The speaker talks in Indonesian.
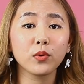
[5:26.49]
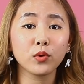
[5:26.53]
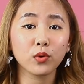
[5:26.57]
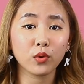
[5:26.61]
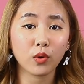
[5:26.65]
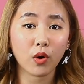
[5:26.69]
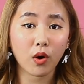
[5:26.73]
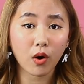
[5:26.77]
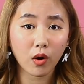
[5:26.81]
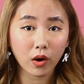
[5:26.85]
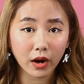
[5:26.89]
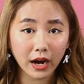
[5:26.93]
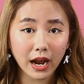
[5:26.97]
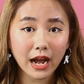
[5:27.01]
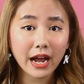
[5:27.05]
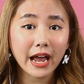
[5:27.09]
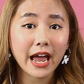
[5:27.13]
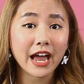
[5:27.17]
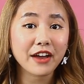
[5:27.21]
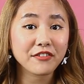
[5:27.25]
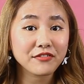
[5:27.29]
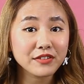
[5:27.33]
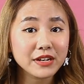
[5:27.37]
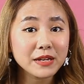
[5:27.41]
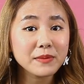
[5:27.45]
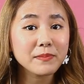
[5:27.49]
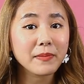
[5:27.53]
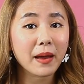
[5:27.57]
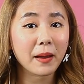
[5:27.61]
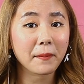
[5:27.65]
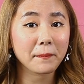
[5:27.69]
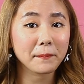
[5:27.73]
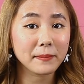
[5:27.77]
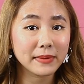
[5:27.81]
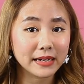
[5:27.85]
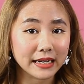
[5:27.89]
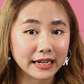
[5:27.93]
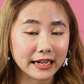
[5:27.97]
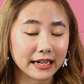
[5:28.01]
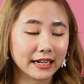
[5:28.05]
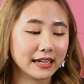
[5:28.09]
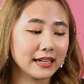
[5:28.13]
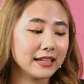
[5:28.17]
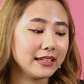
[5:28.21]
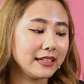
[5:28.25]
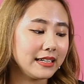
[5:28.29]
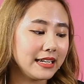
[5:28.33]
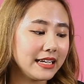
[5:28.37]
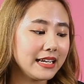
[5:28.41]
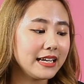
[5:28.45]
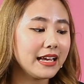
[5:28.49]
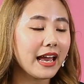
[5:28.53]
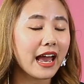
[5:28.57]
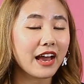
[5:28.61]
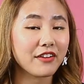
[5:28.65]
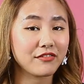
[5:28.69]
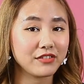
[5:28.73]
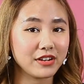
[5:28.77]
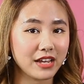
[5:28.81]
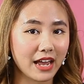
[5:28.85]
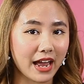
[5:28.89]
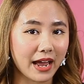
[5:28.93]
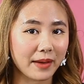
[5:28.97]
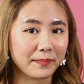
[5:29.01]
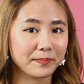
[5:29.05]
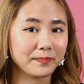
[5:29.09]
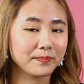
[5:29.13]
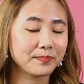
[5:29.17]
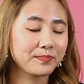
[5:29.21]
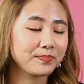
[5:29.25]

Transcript: orang FD member di FD App.